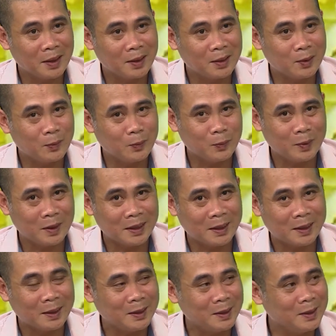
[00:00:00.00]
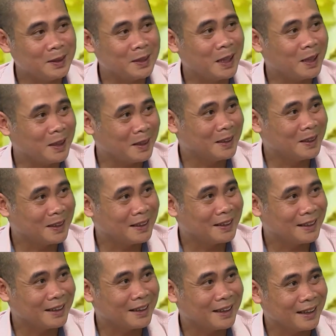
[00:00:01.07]
dùng hương sen
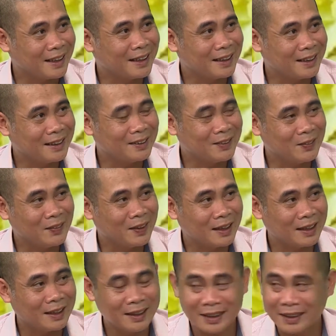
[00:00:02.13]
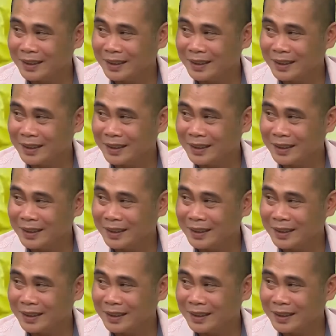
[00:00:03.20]
Ừ, hoa